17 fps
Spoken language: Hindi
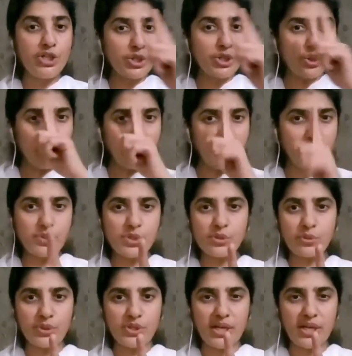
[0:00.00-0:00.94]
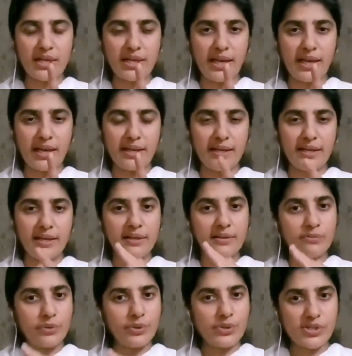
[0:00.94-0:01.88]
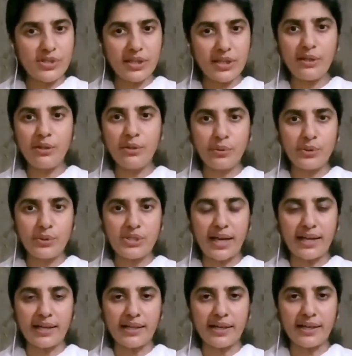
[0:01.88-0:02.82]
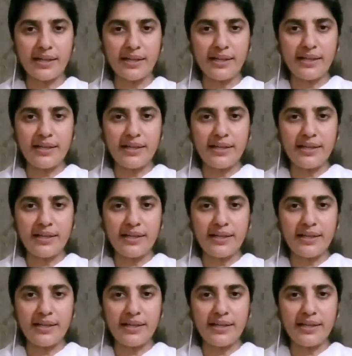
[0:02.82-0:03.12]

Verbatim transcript: जो हम सोचेंगे वो सिद्ध हो जाएगा